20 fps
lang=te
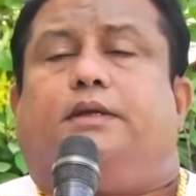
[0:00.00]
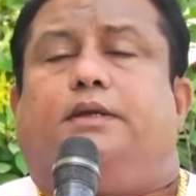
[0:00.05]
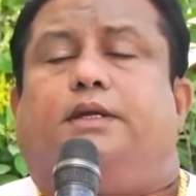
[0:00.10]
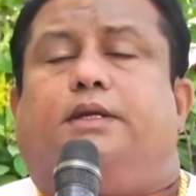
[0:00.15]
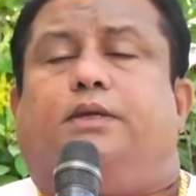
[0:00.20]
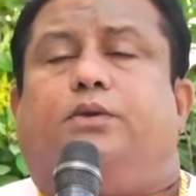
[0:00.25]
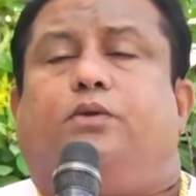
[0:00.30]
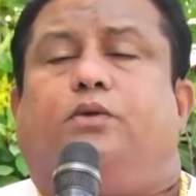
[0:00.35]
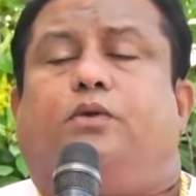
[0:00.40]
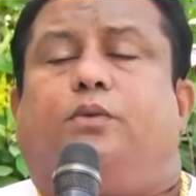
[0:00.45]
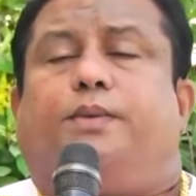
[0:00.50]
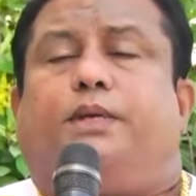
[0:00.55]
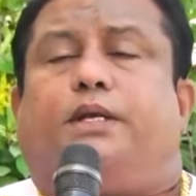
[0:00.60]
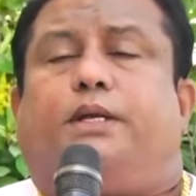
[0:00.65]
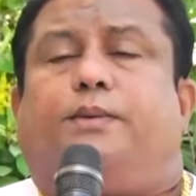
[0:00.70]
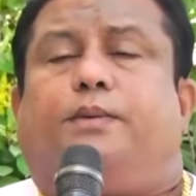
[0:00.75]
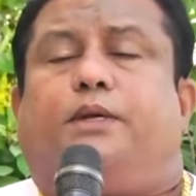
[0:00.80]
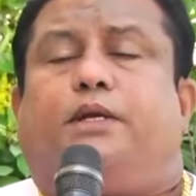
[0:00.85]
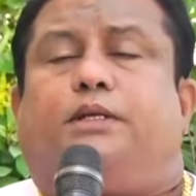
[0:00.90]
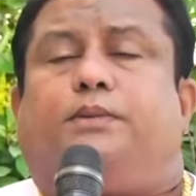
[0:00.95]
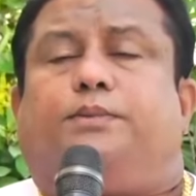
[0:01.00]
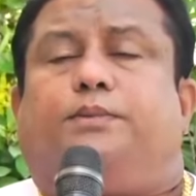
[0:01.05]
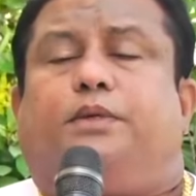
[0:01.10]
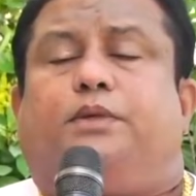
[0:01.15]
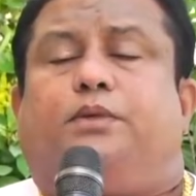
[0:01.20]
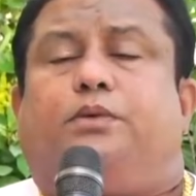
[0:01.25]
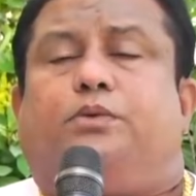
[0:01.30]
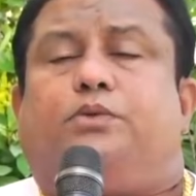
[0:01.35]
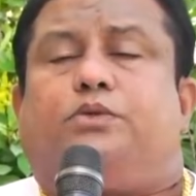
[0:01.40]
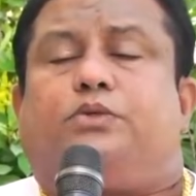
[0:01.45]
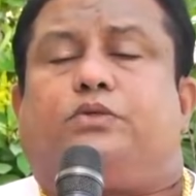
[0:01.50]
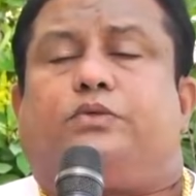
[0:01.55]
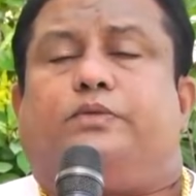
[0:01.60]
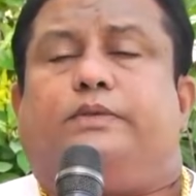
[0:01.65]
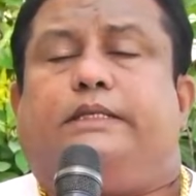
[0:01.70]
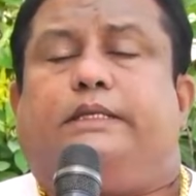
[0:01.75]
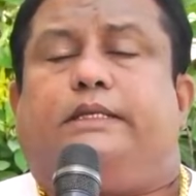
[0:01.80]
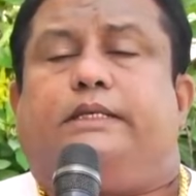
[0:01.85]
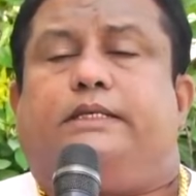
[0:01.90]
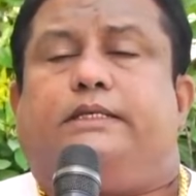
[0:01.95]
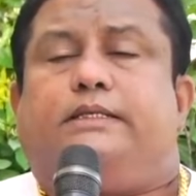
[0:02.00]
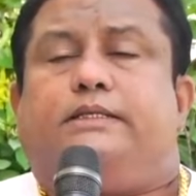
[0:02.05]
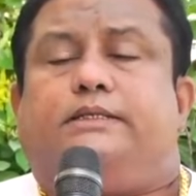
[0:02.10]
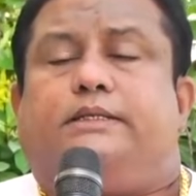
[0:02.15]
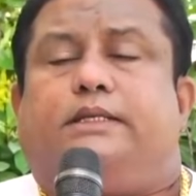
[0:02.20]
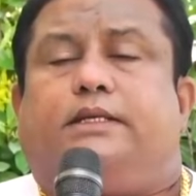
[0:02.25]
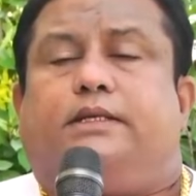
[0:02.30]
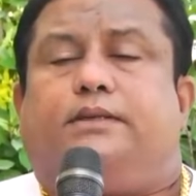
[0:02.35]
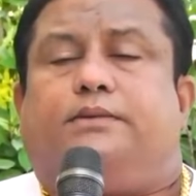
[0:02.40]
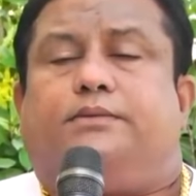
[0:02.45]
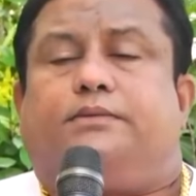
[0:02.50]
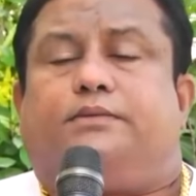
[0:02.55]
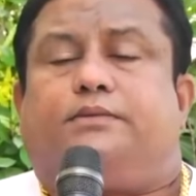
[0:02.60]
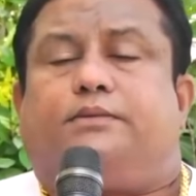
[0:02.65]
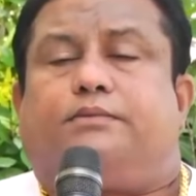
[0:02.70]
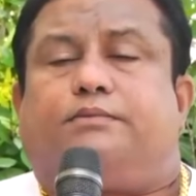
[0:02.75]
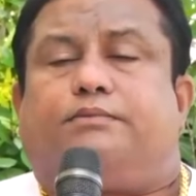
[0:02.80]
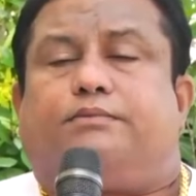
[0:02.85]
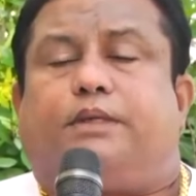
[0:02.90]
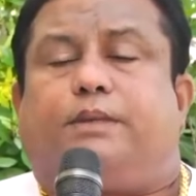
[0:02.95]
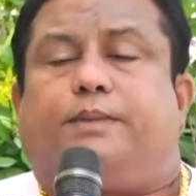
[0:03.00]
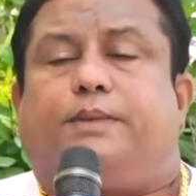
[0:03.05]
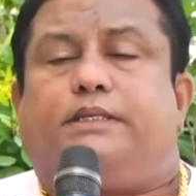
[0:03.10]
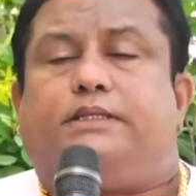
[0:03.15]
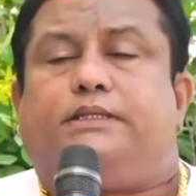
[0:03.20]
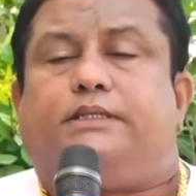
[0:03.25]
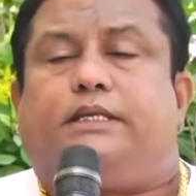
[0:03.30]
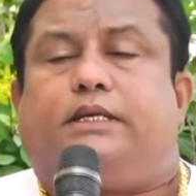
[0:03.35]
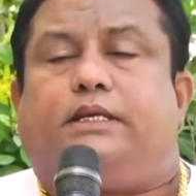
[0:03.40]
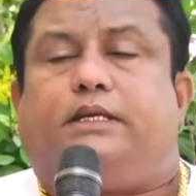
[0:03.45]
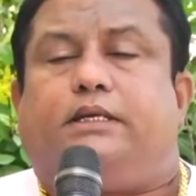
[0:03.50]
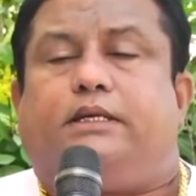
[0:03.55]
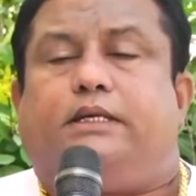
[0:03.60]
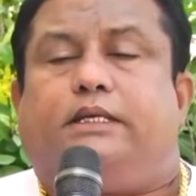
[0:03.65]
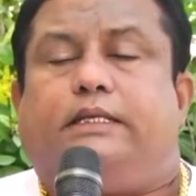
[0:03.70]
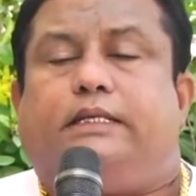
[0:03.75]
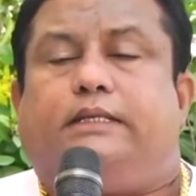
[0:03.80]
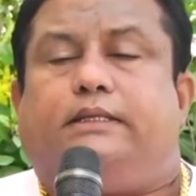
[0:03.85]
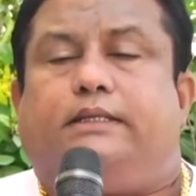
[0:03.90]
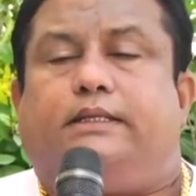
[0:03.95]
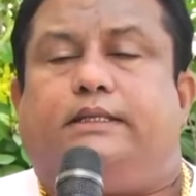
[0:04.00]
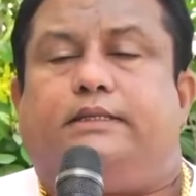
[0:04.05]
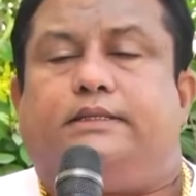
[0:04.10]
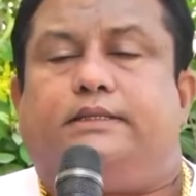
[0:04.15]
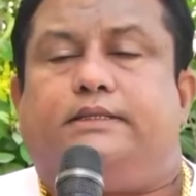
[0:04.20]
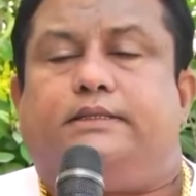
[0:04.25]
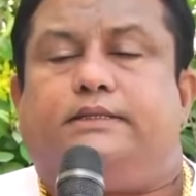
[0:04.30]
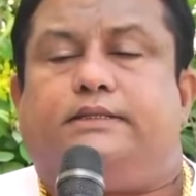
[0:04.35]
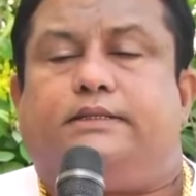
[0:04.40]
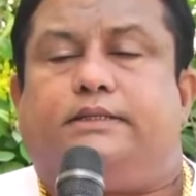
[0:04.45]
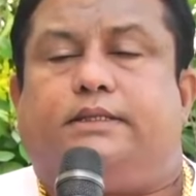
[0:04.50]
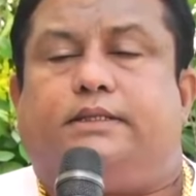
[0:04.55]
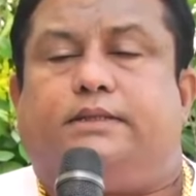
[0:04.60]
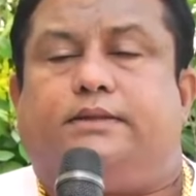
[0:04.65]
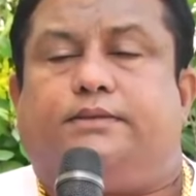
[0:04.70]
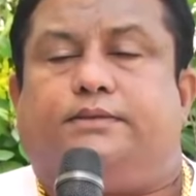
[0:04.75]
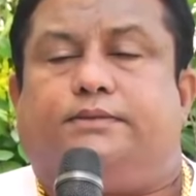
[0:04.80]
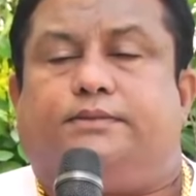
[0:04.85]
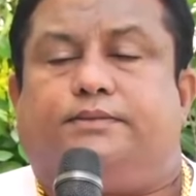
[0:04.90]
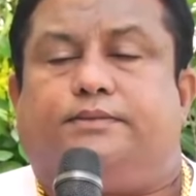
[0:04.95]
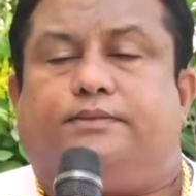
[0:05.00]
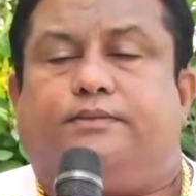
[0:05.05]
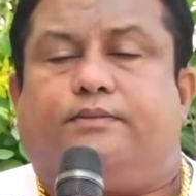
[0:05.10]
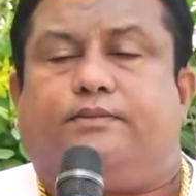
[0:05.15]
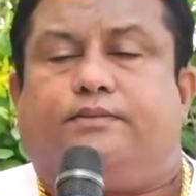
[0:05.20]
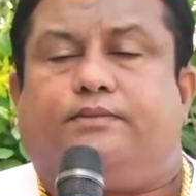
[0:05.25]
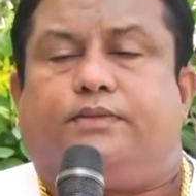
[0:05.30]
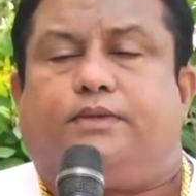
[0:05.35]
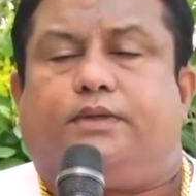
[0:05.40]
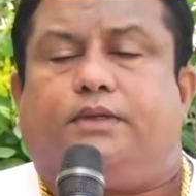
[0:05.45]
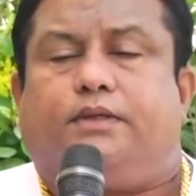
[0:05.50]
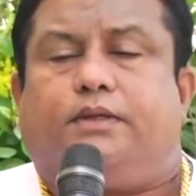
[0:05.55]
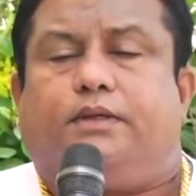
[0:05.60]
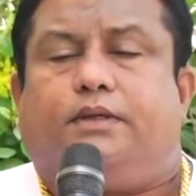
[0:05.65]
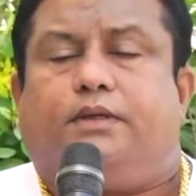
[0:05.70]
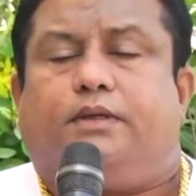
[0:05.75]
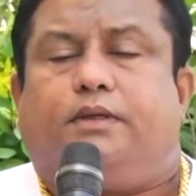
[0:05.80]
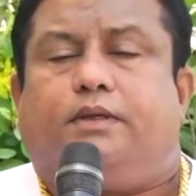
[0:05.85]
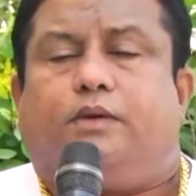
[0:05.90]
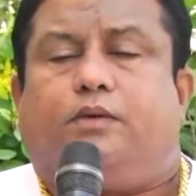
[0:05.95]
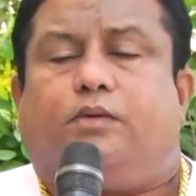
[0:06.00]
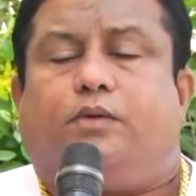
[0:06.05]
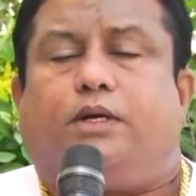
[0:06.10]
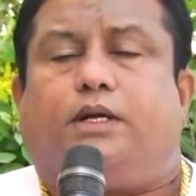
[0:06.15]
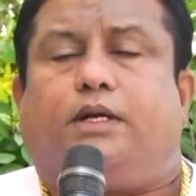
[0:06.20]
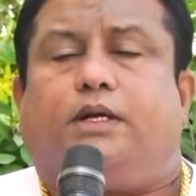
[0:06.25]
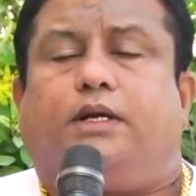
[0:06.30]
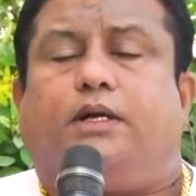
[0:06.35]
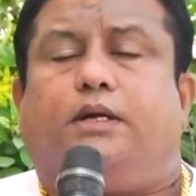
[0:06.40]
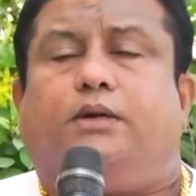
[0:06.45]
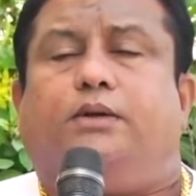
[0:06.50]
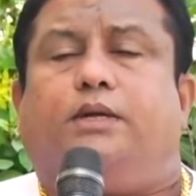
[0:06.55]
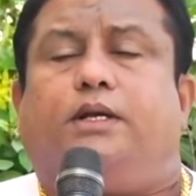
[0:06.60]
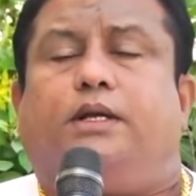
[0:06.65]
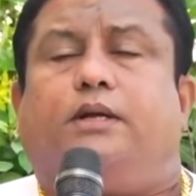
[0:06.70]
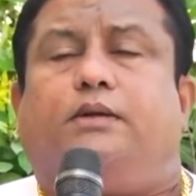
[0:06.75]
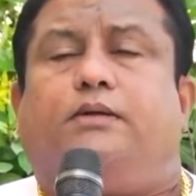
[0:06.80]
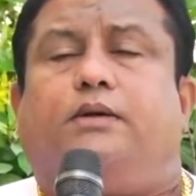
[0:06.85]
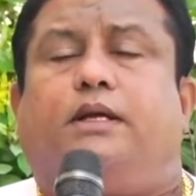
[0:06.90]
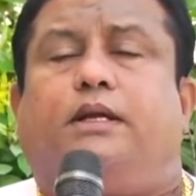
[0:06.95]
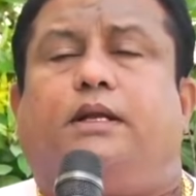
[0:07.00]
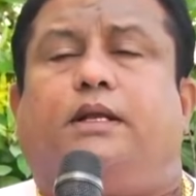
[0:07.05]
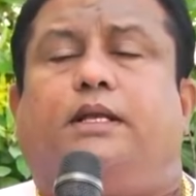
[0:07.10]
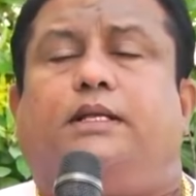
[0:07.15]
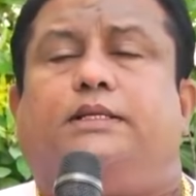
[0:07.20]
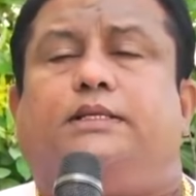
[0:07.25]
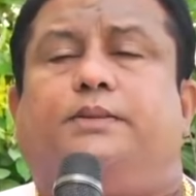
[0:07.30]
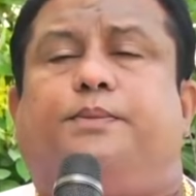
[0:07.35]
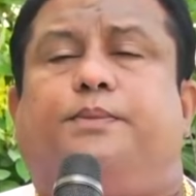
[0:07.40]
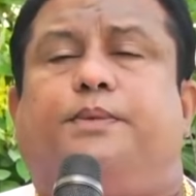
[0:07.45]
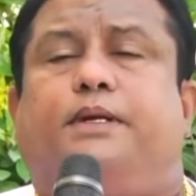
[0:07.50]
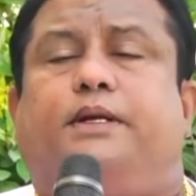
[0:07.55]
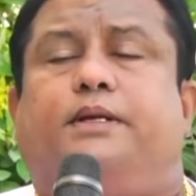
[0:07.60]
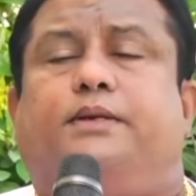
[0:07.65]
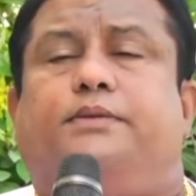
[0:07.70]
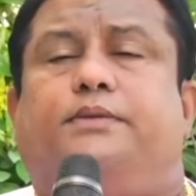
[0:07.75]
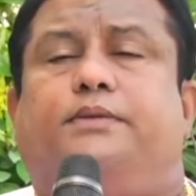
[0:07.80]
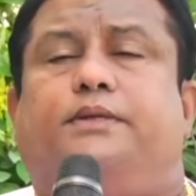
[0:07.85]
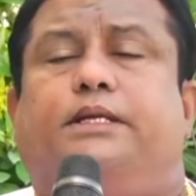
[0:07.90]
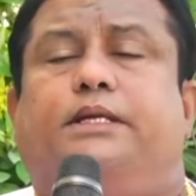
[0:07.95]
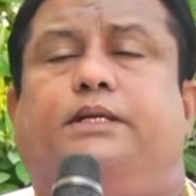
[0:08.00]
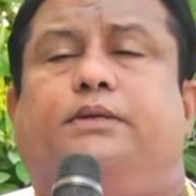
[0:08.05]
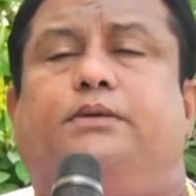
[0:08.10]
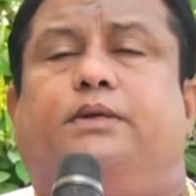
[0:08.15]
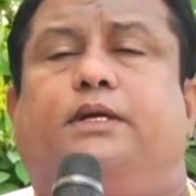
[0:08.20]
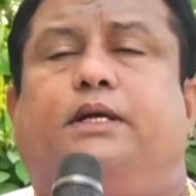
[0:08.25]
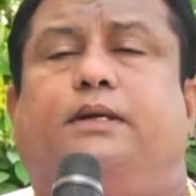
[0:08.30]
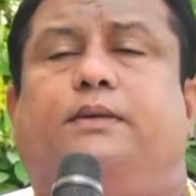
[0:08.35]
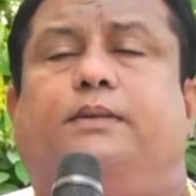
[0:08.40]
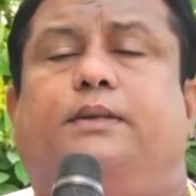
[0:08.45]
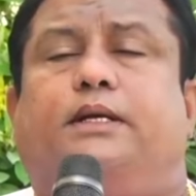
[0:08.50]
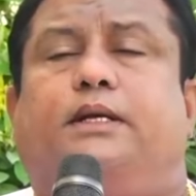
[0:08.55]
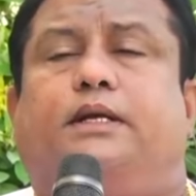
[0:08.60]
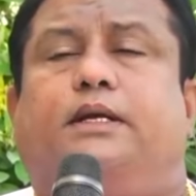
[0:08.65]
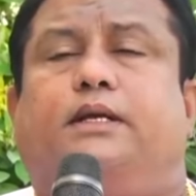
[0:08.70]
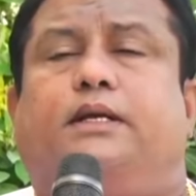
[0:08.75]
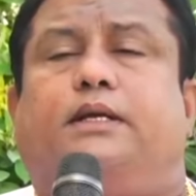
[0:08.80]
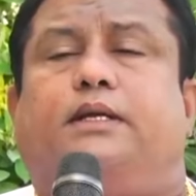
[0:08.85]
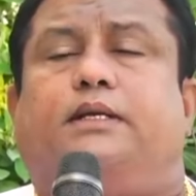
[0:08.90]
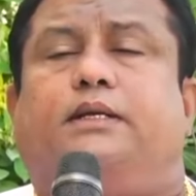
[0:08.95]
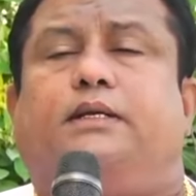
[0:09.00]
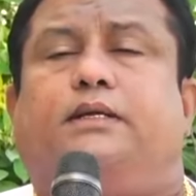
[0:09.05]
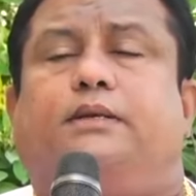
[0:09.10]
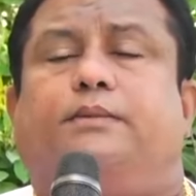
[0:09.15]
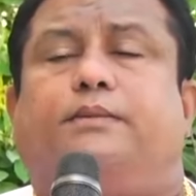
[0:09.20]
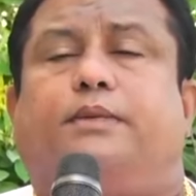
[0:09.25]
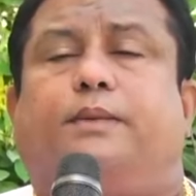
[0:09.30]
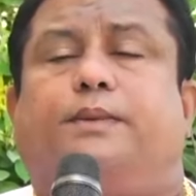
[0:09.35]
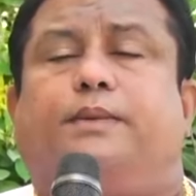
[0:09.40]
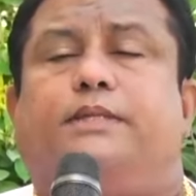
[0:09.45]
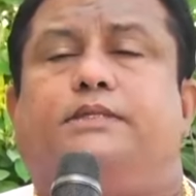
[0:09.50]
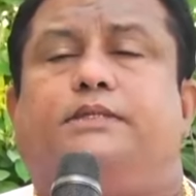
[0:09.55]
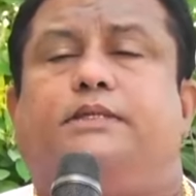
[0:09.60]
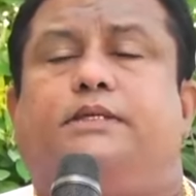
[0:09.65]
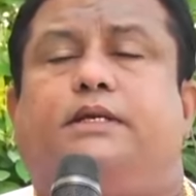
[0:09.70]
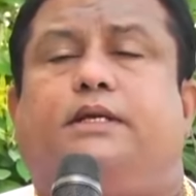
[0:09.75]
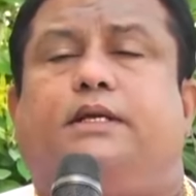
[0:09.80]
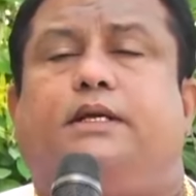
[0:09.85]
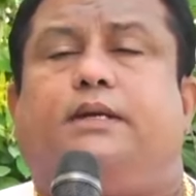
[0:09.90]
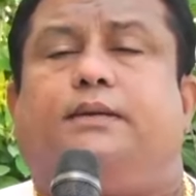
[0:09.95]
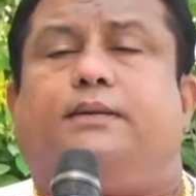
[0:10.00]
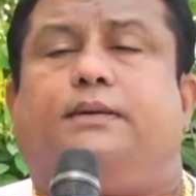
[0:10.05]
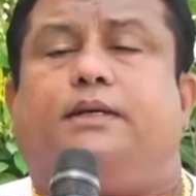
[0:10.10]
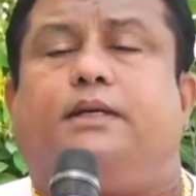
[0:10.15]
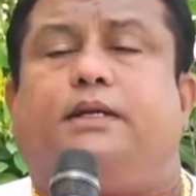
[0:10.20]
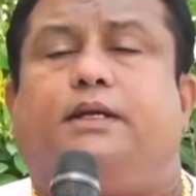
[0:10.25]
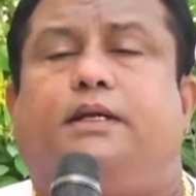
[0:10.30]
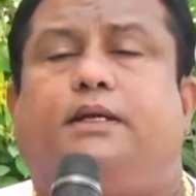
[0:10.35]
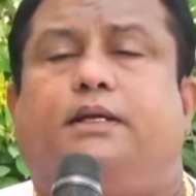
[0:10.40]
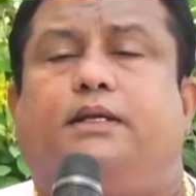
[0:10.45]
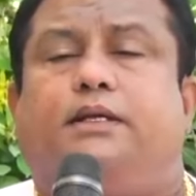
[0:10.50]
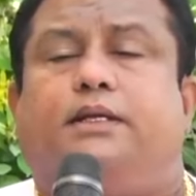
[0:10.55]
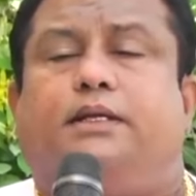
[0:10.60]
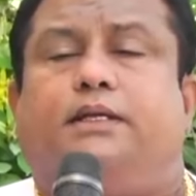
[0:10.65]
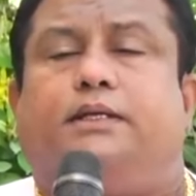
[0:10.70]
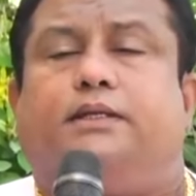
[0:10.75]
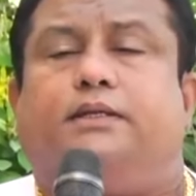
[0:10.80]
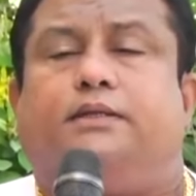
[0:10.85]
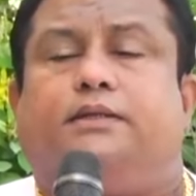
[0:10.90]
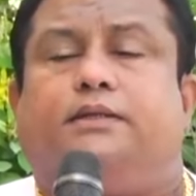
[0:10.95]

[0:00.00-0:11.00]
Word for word: నేను పరమాత్మను స్వీకరించాను ప్రపంచాన్ని త్యజించాను ఒకనాడు నాకు అల్లా చెప్పాడు నేను కావాలా ప్రపంచం కావాలా అని